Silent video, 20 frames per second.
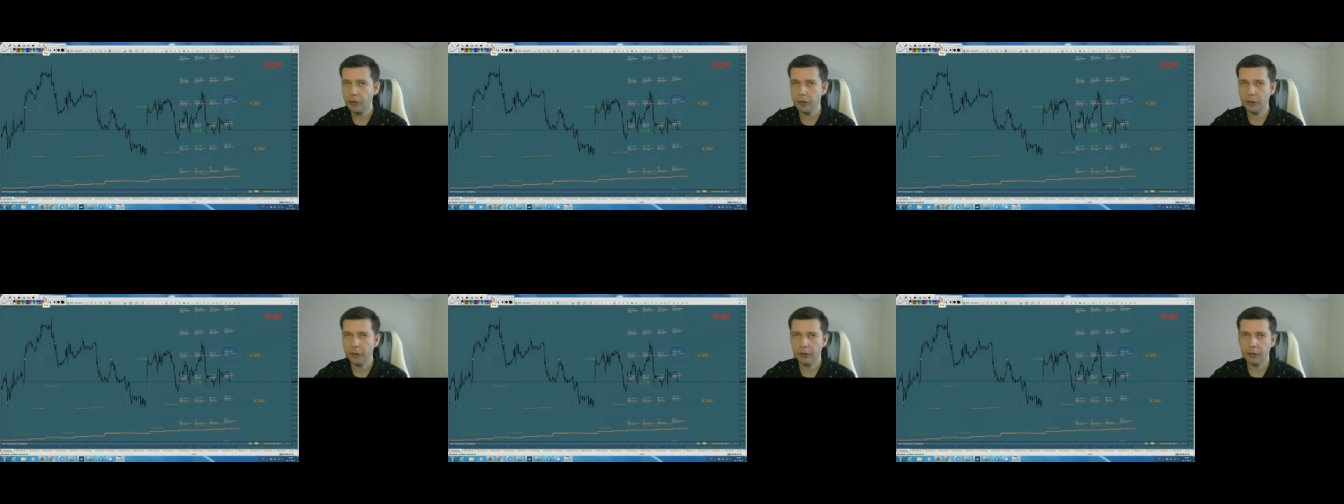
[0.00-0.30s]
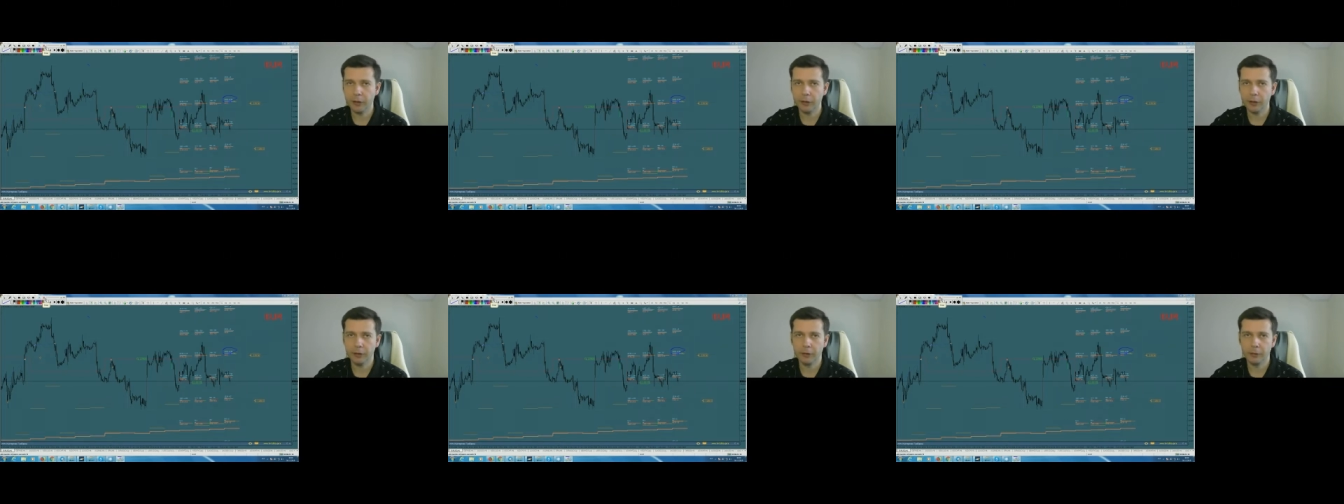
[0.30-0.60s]

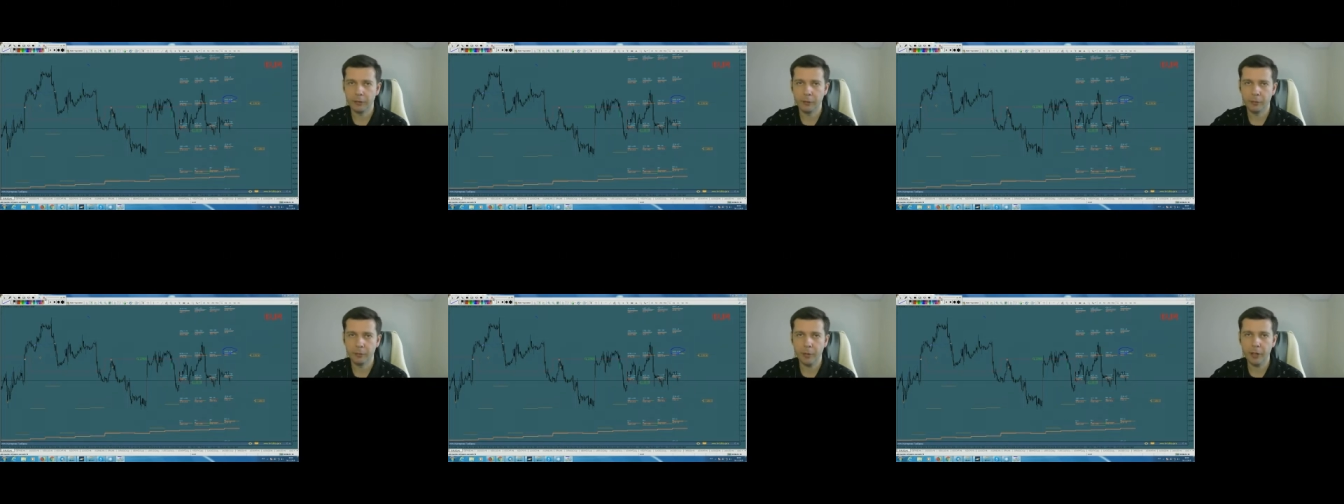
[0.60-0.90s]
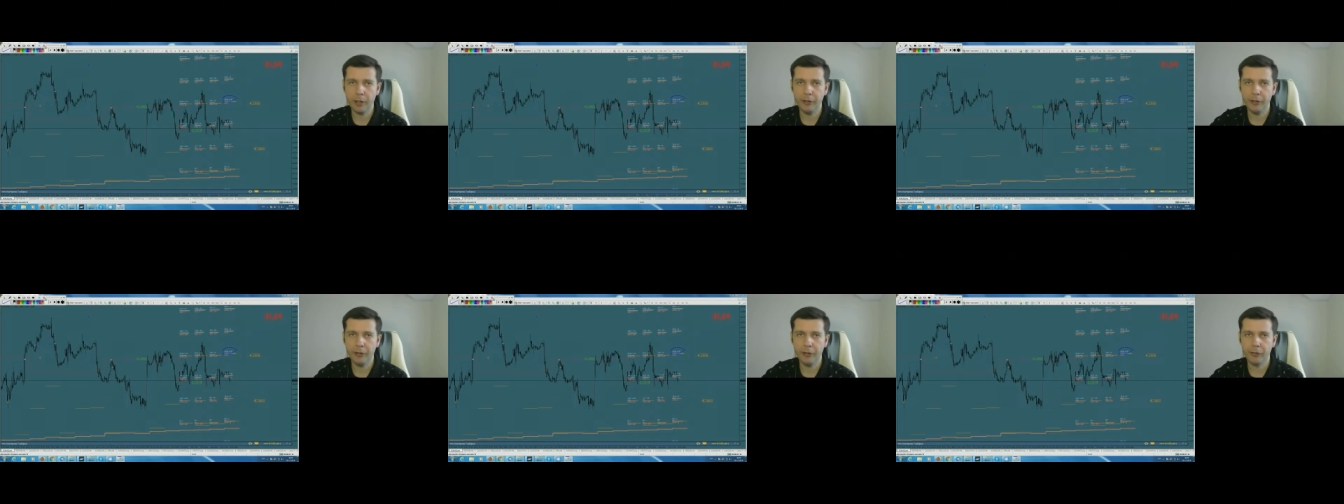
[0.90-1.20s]
А,
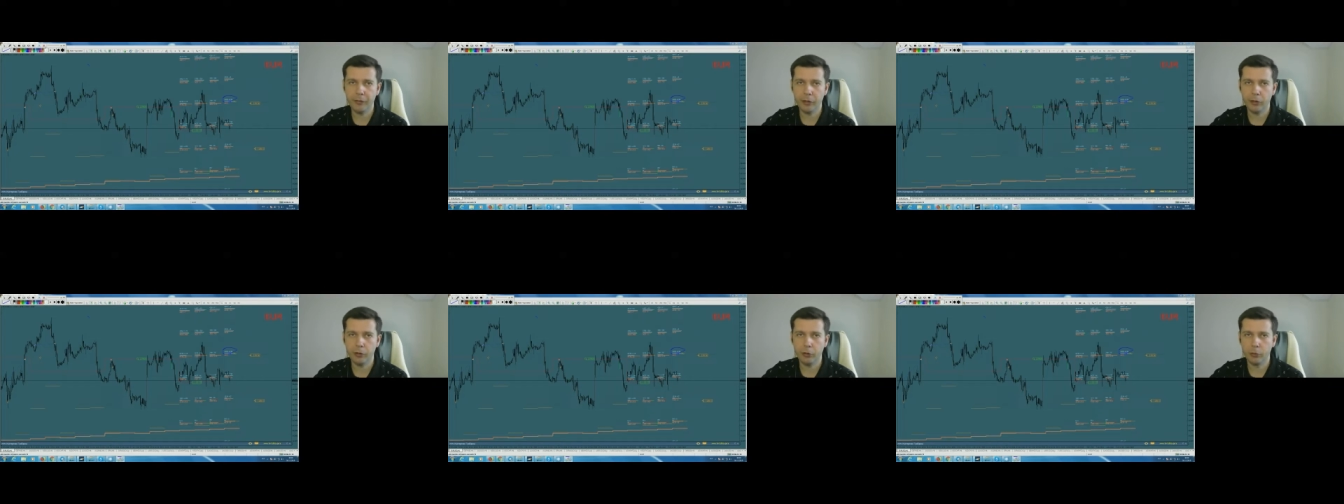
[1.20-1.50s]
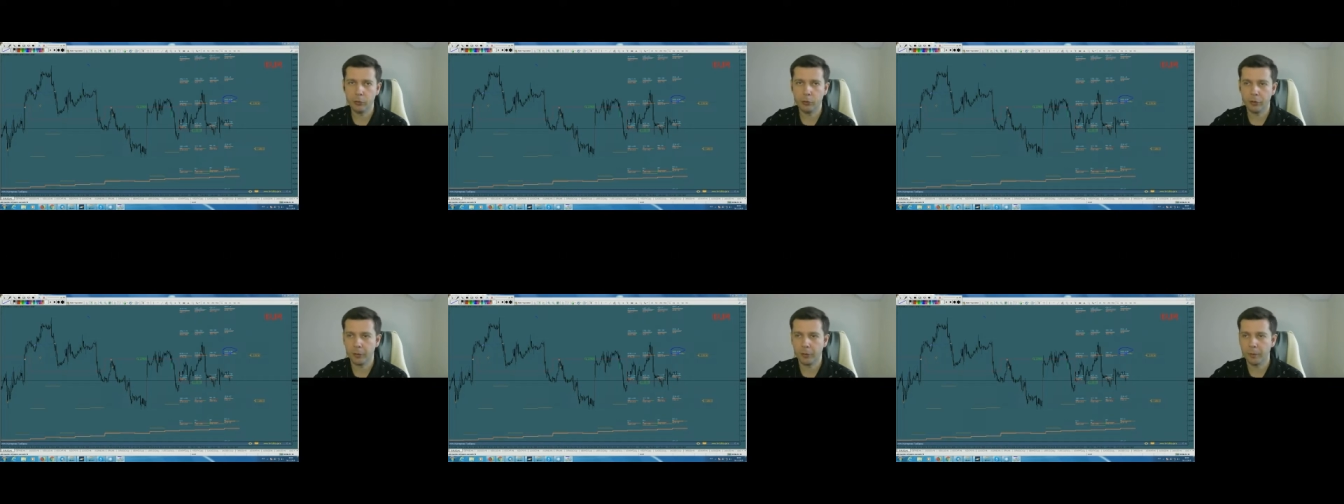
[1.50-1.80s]
пара
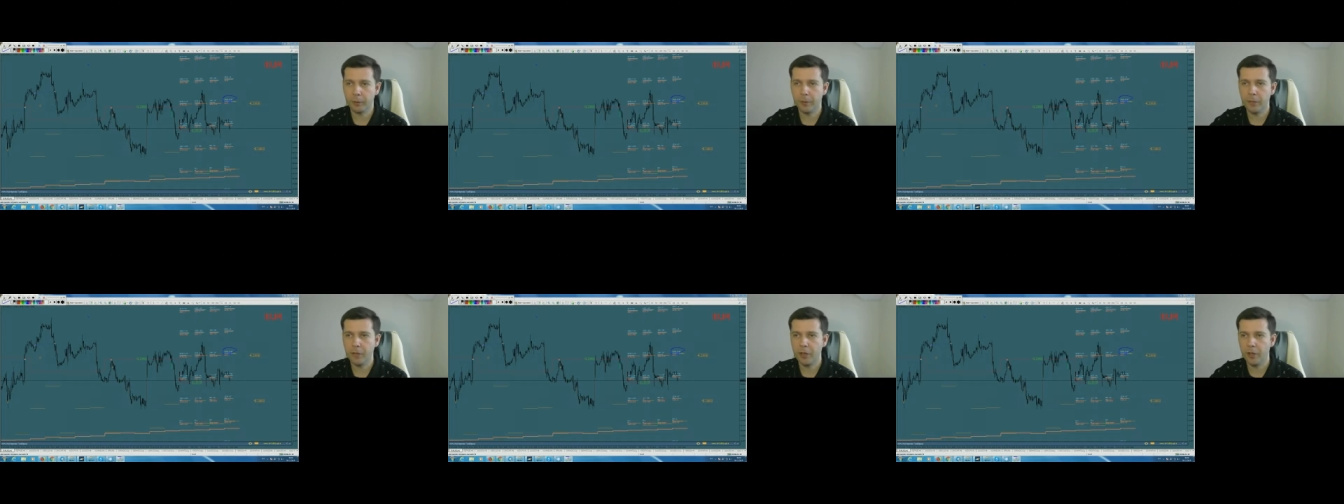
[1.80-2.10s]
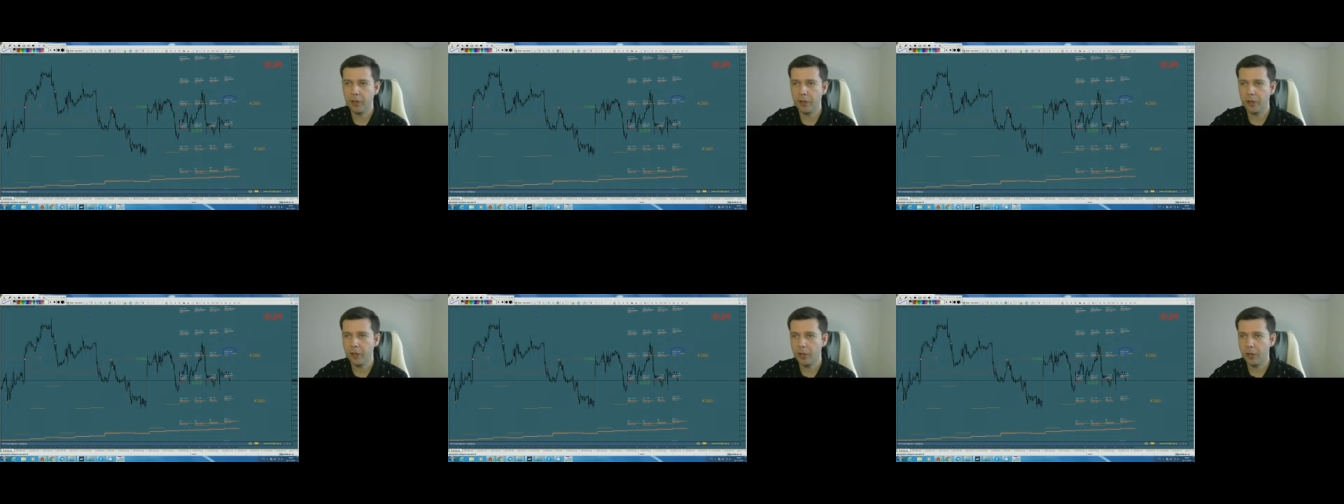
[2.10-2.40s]
евро-доллар.
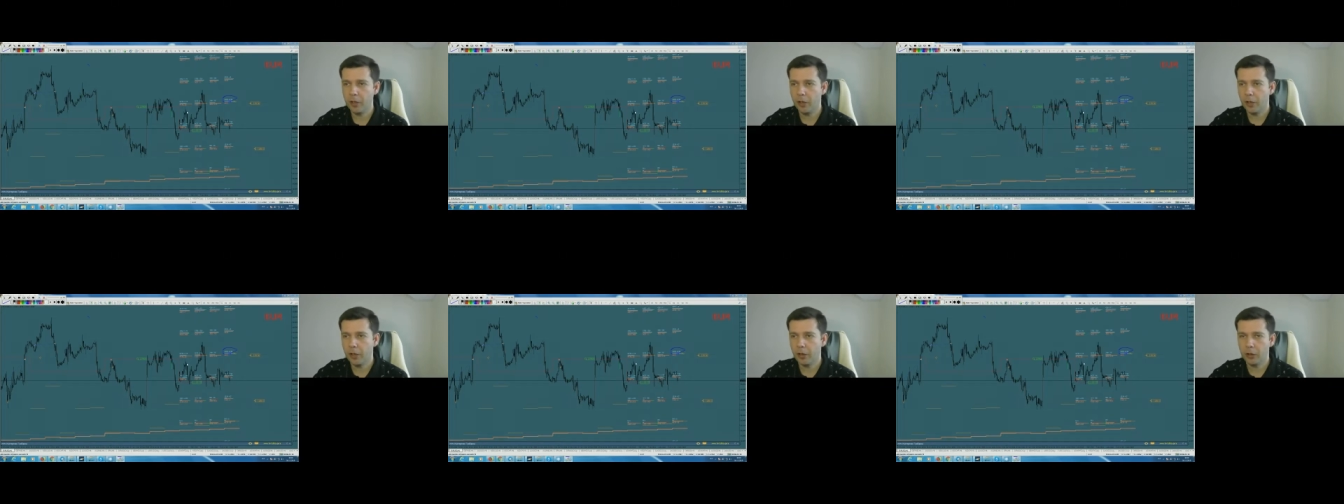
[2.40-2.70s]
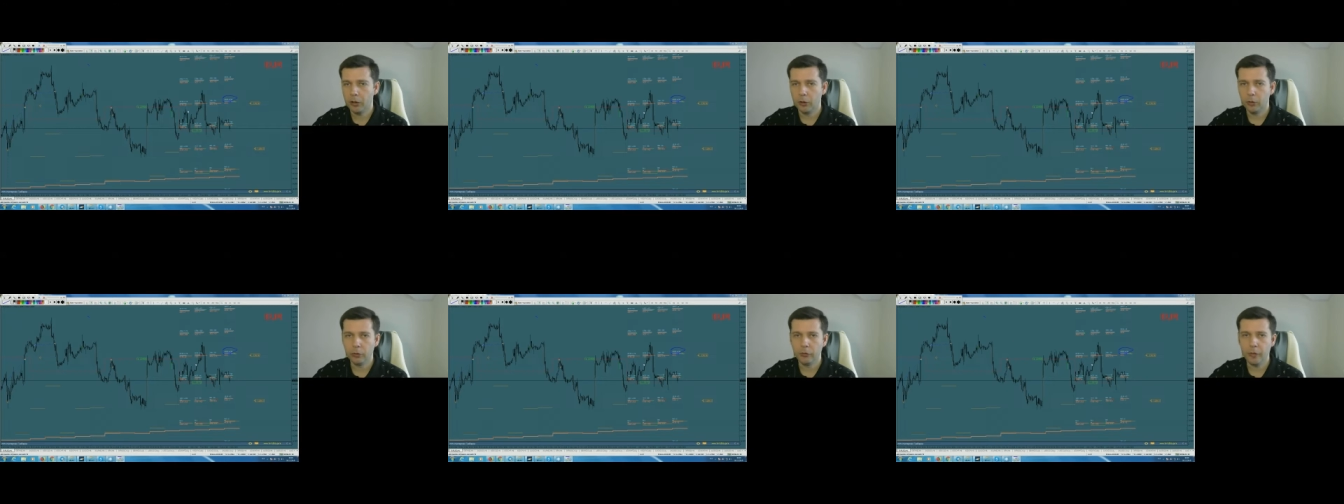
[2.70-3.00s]

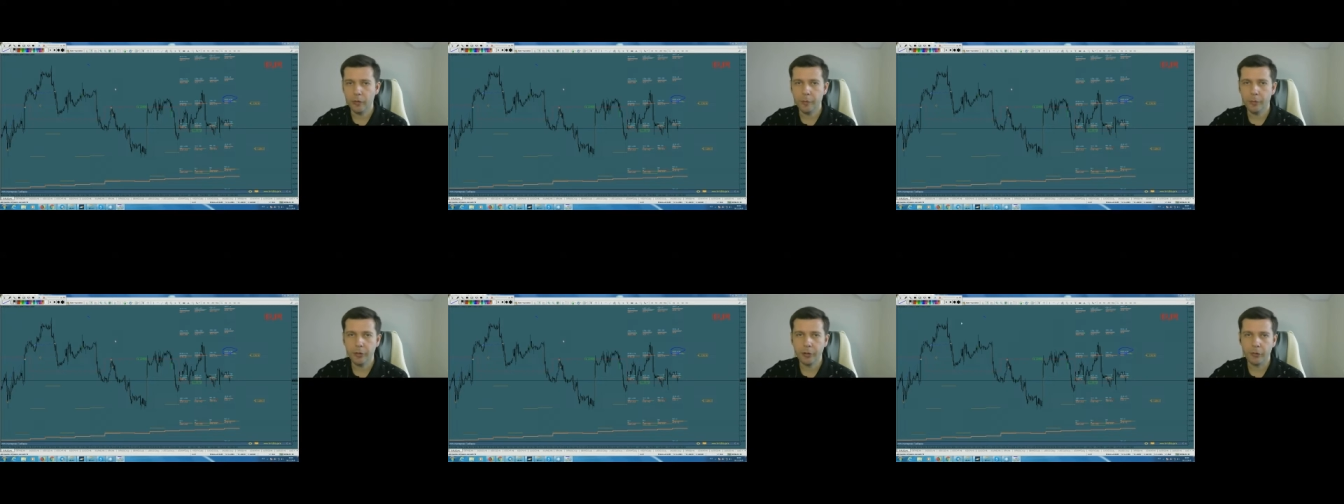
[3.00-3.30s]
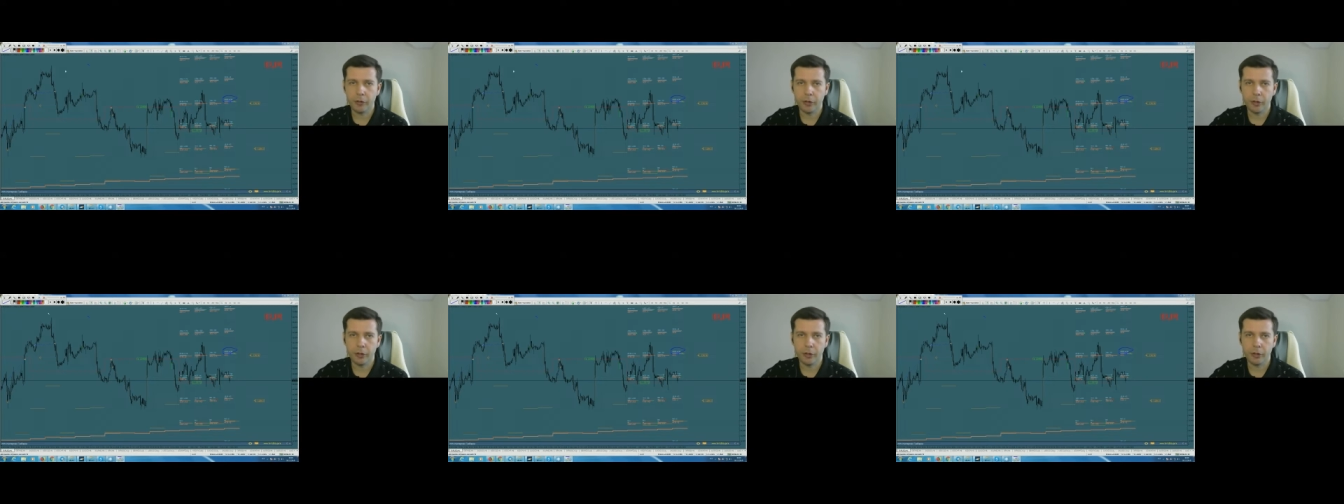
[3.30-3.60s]
Ну,
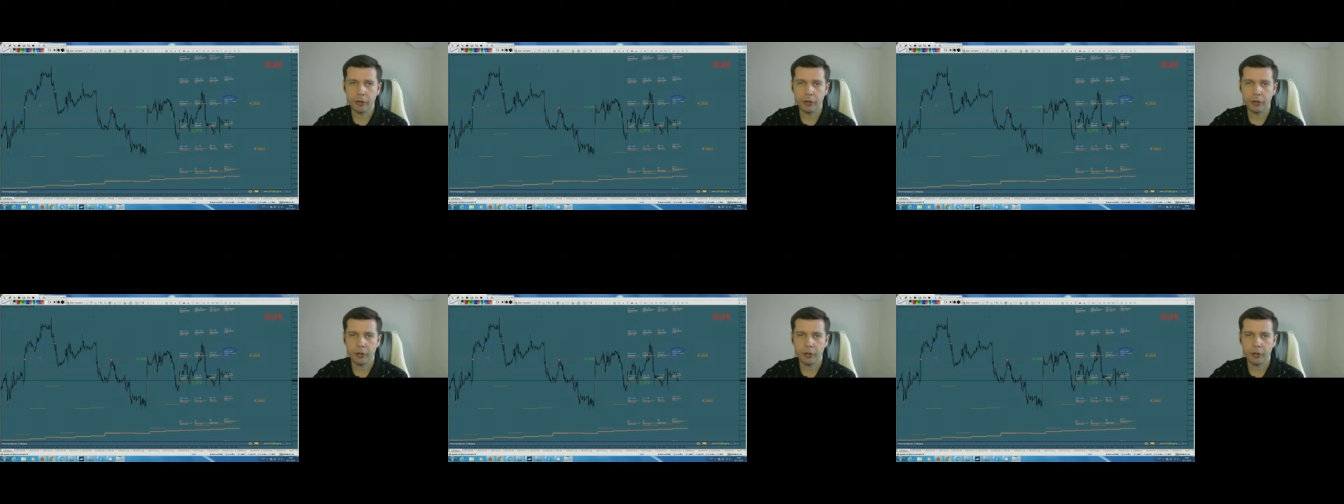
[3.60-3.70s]
во-первых,